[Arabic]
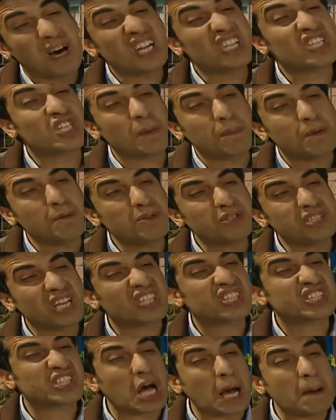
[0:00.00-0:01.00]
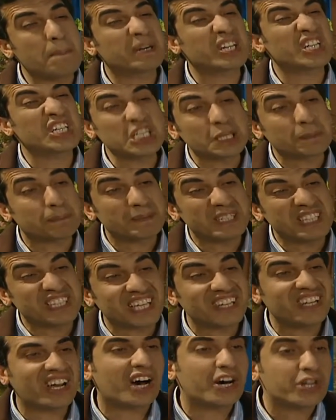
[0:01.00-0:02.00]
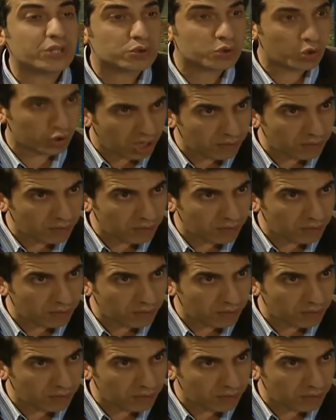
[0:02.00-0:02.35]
هاي تعبه هواية بس على مود يطلعون